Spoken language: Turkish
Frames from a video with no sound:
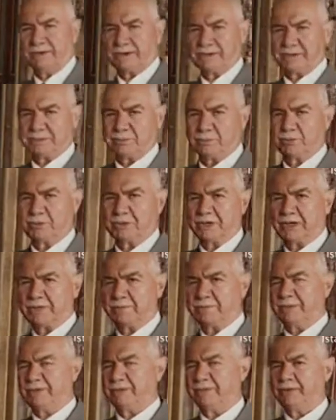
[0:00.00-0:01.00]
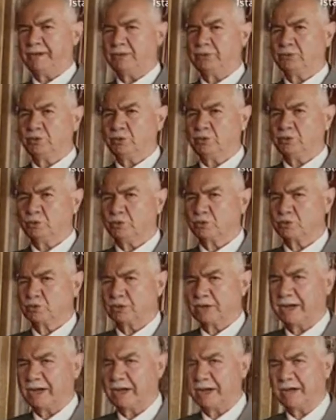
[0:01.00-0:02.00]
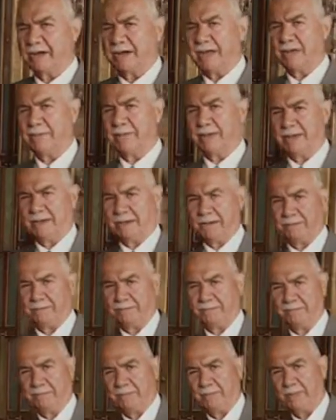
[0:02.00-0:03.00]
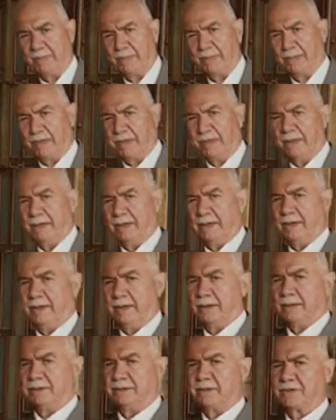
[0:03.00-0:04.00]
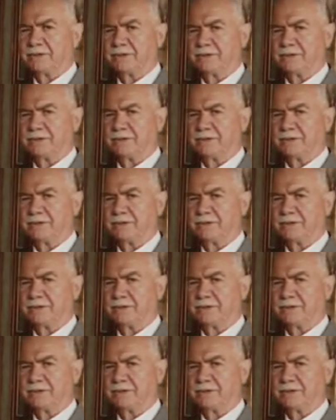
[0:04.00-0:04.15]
var. Bu saat bir defa Türk ustalarının emeği. taş